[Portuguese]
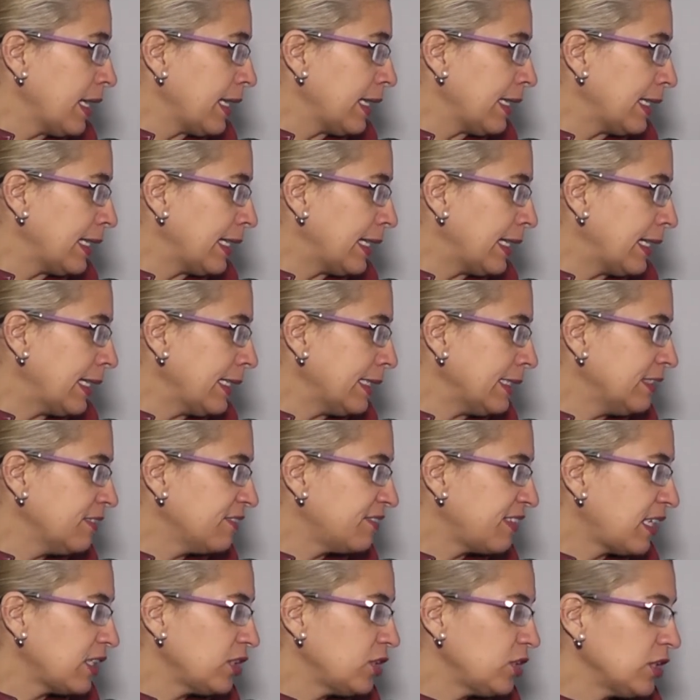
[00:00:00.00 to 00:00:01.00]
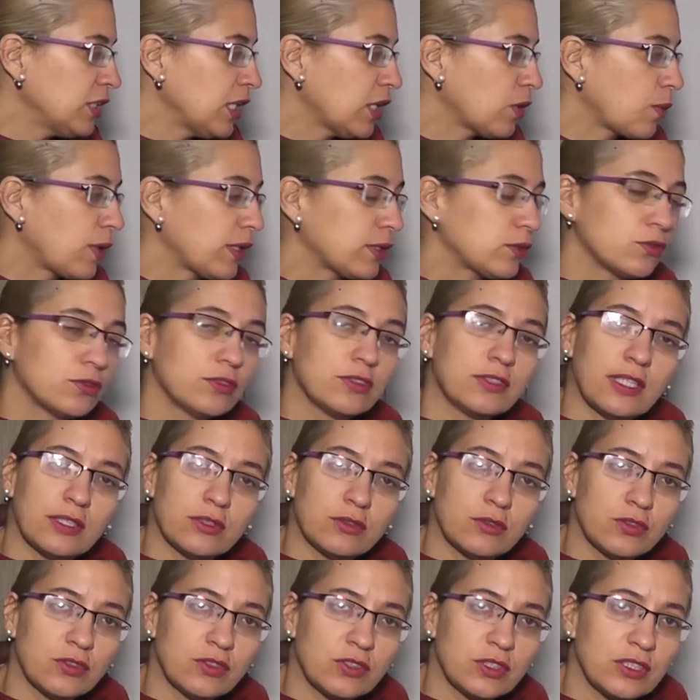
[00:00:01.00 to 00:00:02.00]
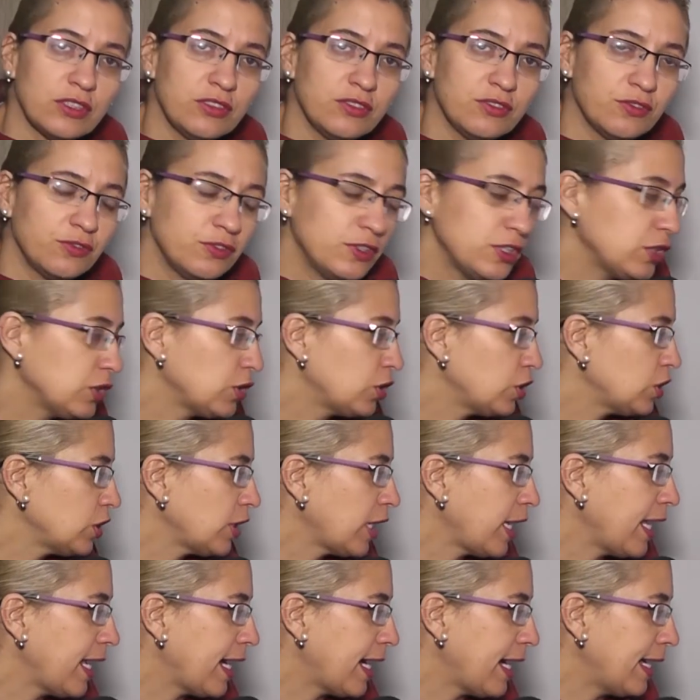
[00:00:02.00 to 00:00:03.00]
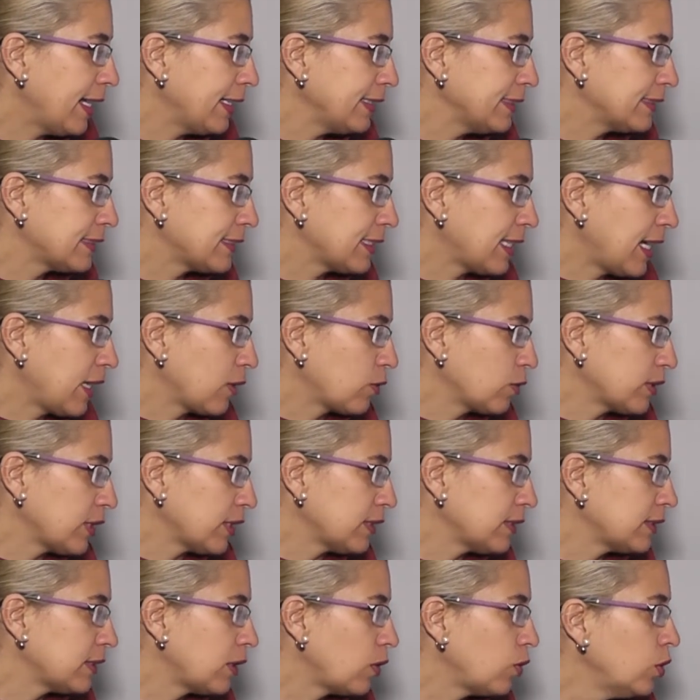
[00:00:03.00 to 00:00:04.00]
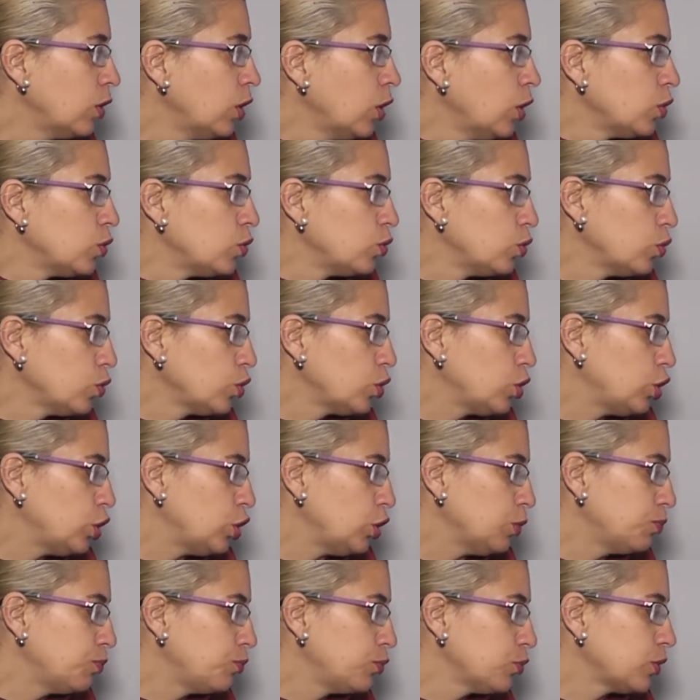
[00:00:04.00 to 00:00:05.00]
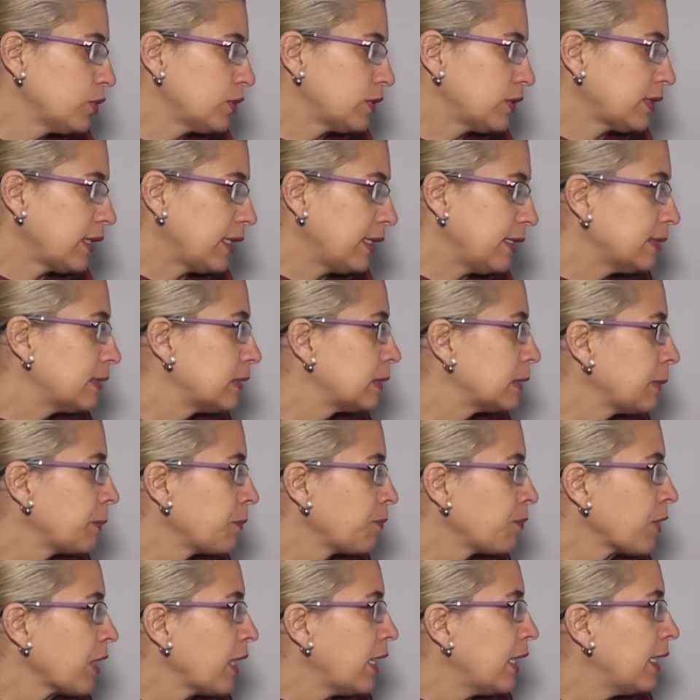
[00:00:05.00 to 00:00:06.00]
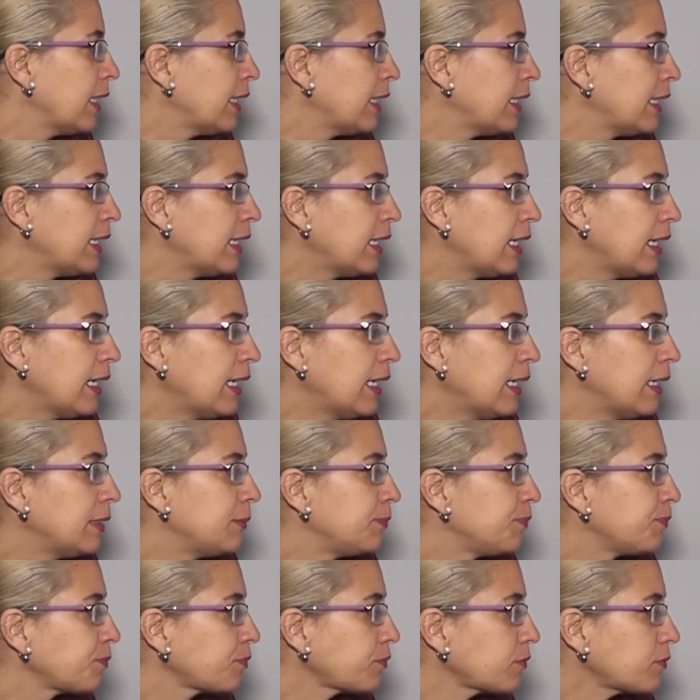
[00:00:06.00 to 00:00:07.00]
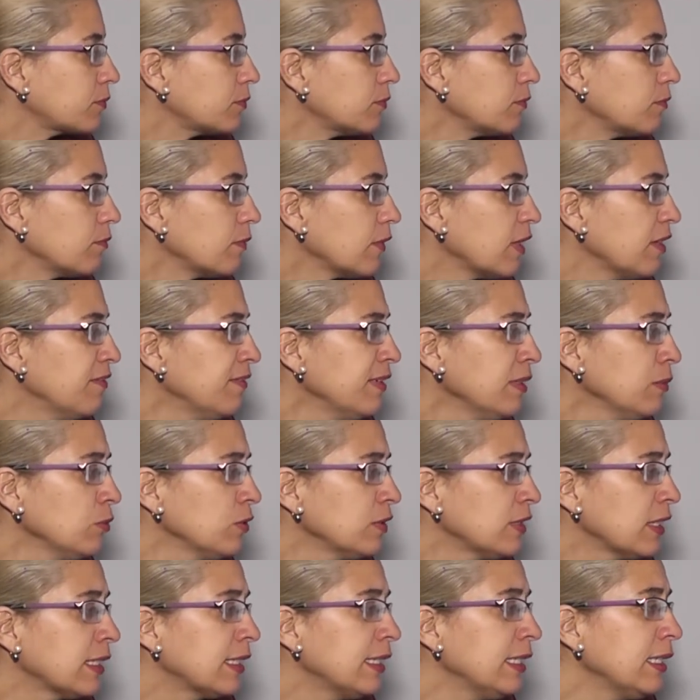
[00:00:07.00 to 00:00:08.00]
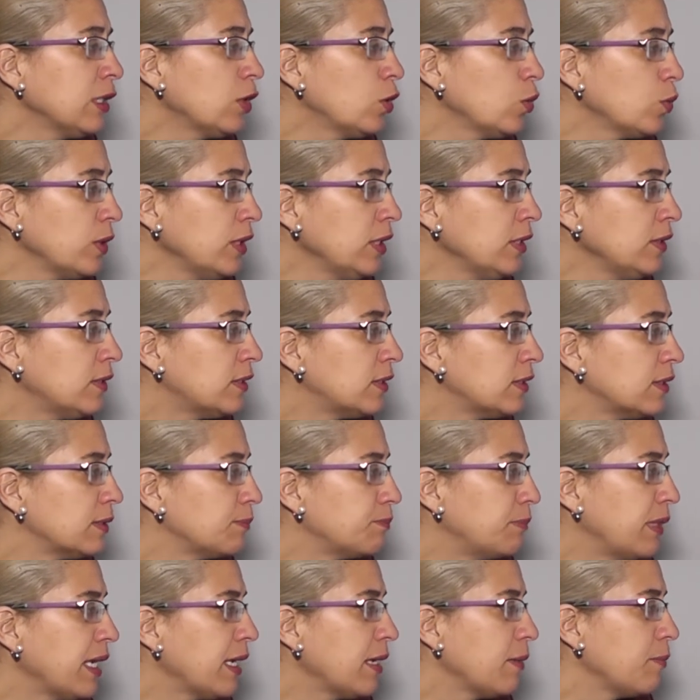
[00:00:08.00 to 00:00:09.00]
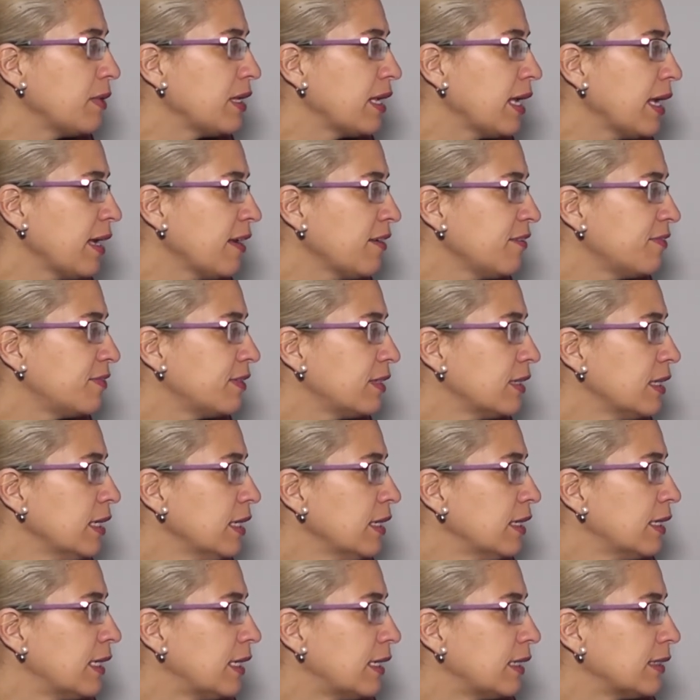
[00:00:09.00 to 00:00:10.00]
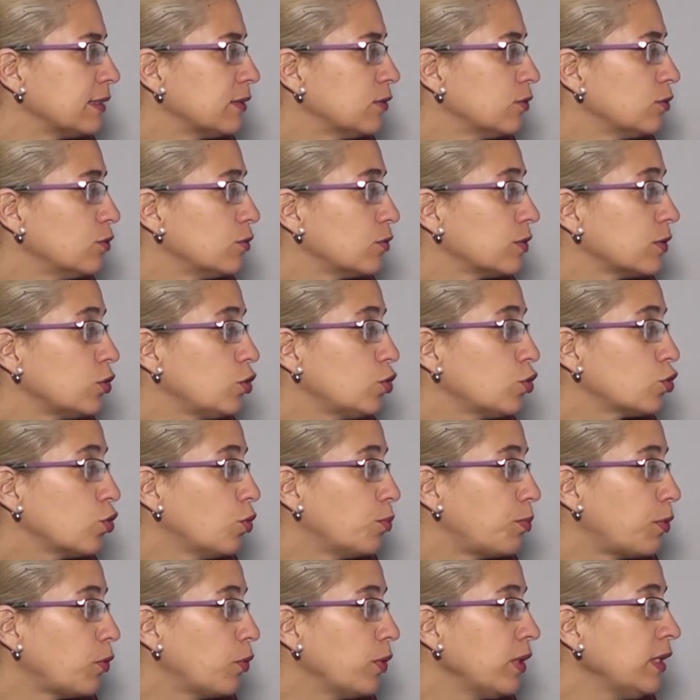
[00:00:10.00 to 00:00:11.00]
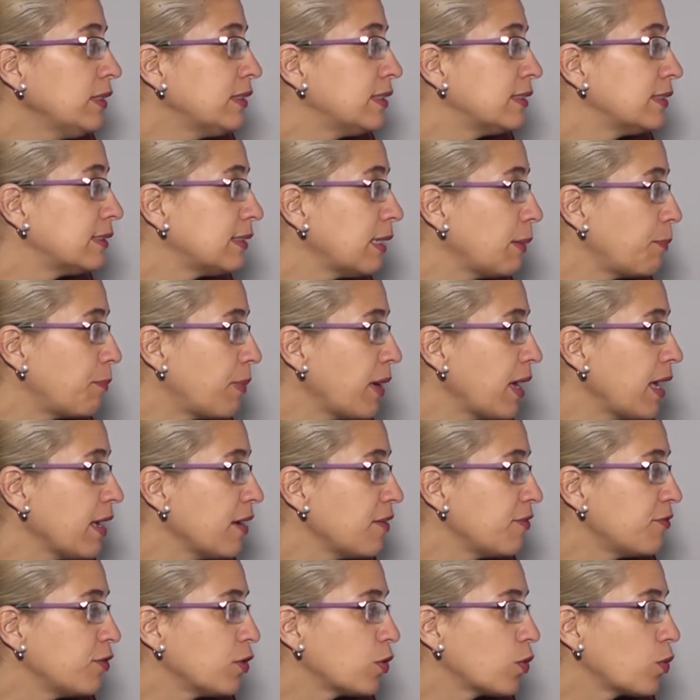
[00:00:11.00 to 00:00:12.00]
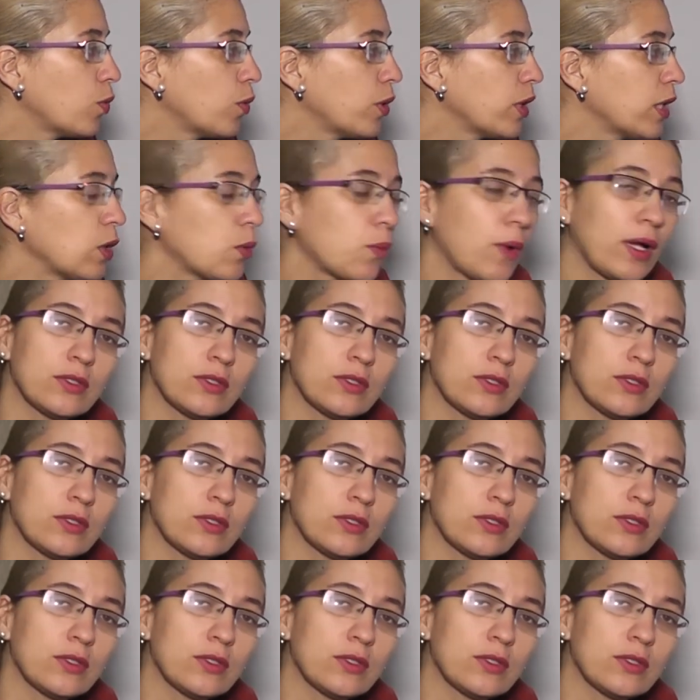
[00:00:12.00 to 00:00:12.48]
Lá em Varginha, R$ 420,00 reais a cotação do tipo 6. Ah, vemos aqui que o índice BMF do, desculpa, o índice CPEA ficou em R$